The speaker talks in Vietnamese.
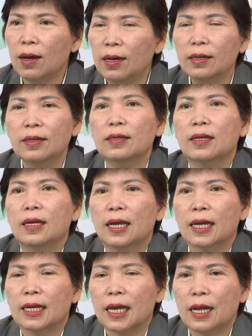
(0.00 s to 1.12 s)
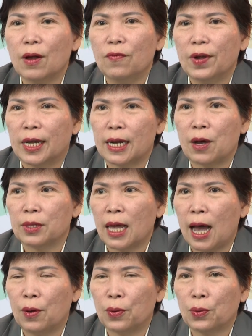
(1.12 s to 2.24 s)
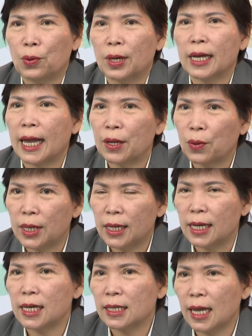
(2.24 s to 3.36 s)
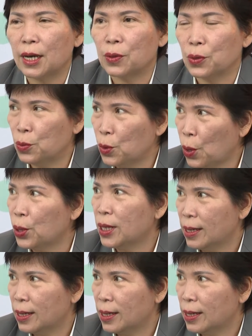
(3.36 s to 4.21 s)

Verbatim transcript: hơn cái công việc đào tạo của ngành quản trị khách sạn của chúng tôi.